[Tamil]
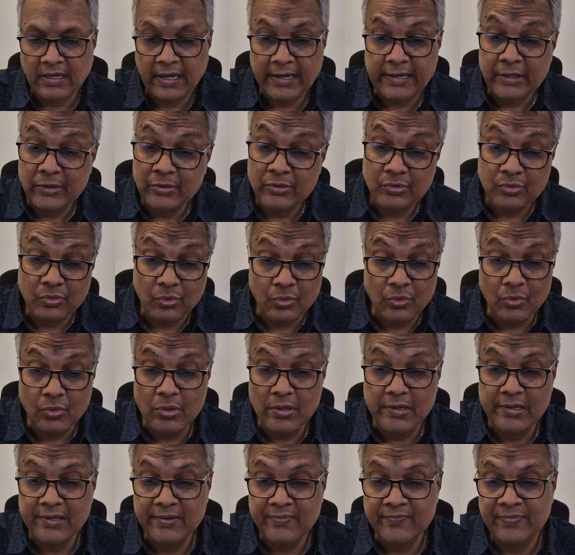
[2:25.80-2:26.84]
ஐநூற்றி
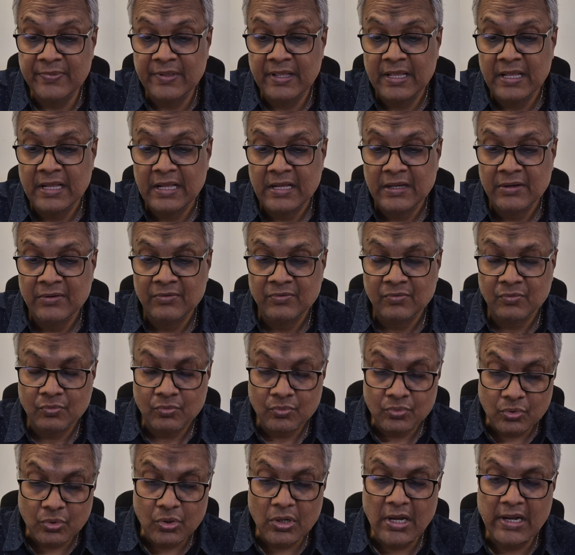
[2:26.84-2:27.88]
தொண்ணூறுலேயும்
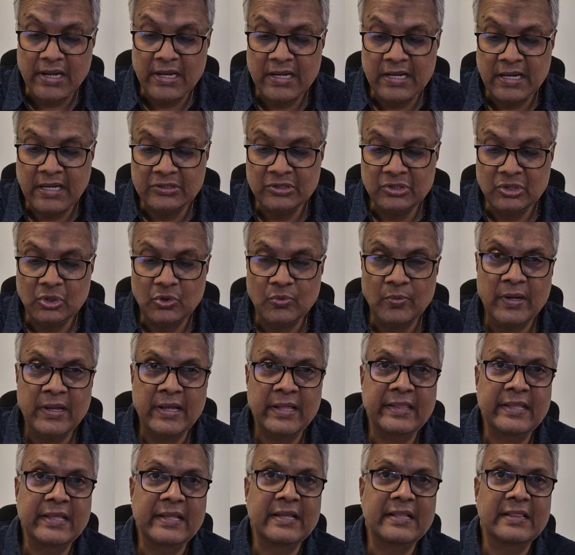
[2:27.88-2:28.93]
குரூட் ஆயில் அஞ்சு ரூபாய்
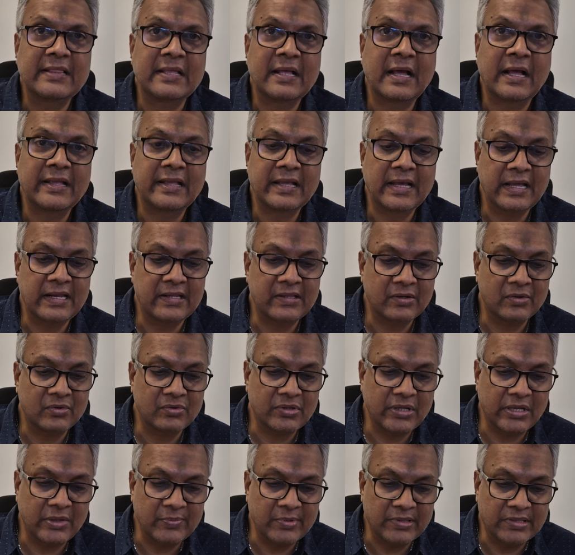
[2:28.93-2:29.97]
அதிகரித்து ஐயாயிரத்தி
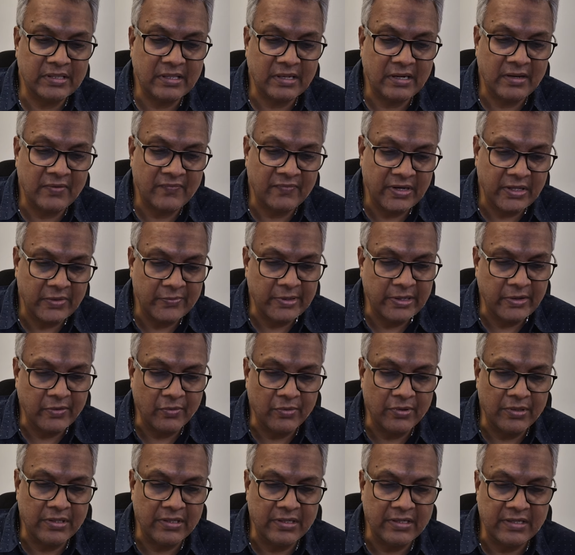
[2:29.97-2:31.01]
இருநூற்றி ஐம்பத்தி அலிமணியமாய்
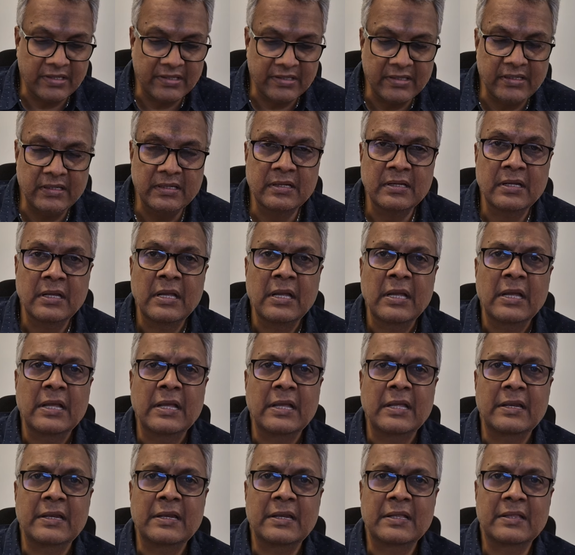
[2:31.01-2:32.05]
கொண்டிருக்கிறது
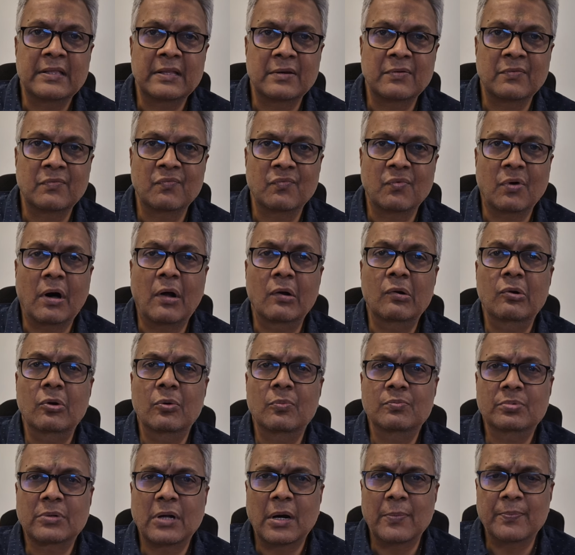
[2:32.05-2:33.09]
இன்றைய தினம்
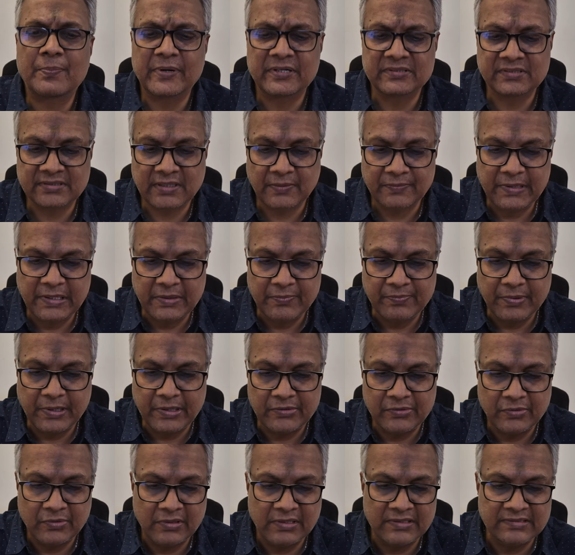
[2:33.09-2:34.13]
வால்யூம் டாப்பர்ஸ் அப்படின்னு
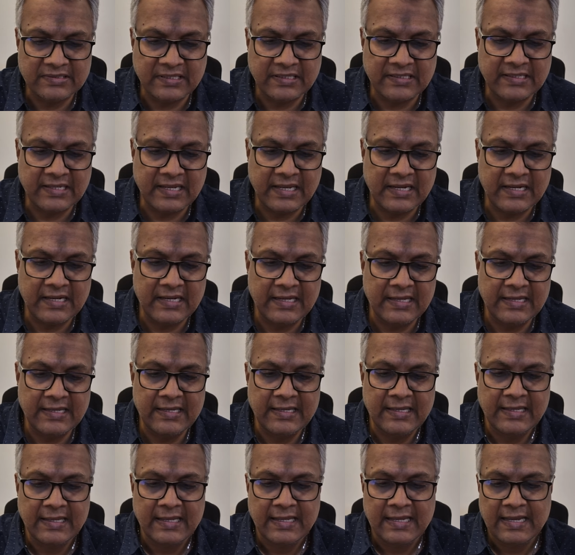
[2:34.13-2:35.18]
பார்த்தோம்னா சந்தைகளில்
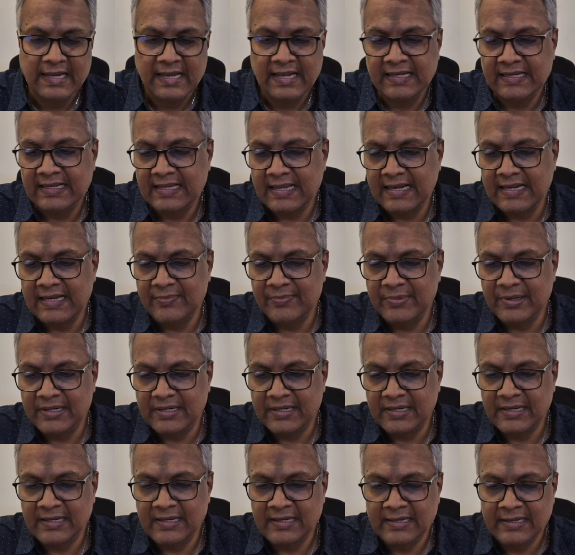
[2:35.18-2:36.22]
அல்கலி
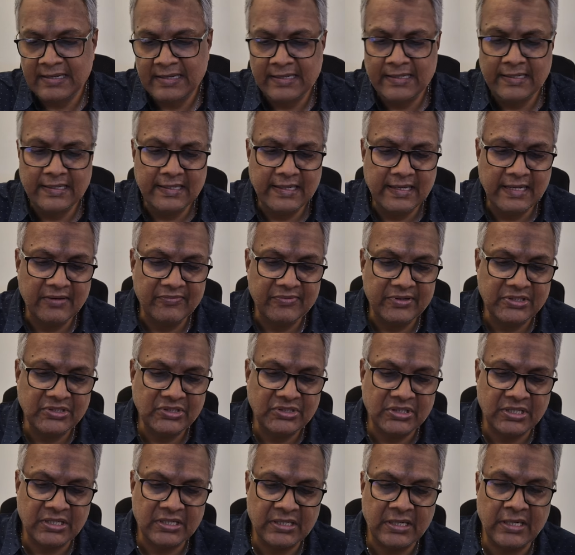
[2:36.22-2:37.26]
மெட்டல் என்டிஎல்
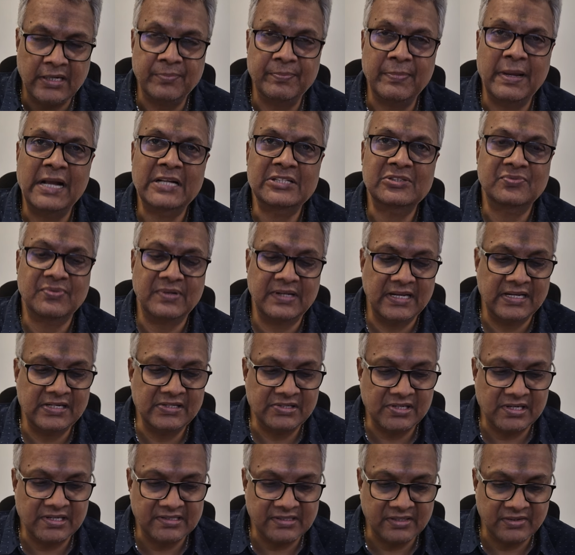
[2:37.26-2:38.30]
வெஞ்சர் அண்ட் மேக்ஸ்
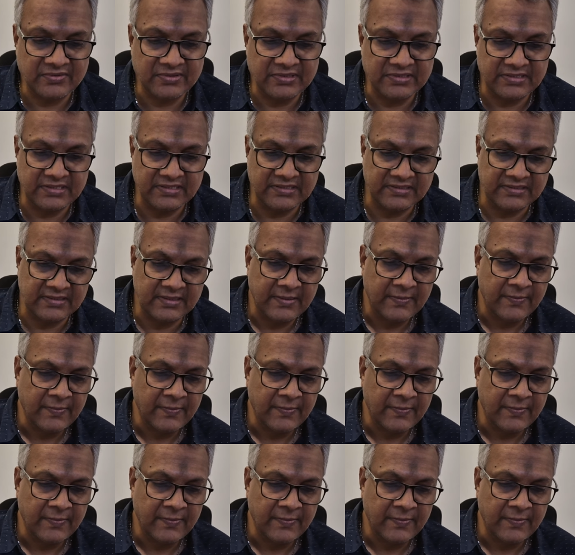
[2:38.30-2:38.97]
ஃபினான்ஷியல் சர்வீசஸ்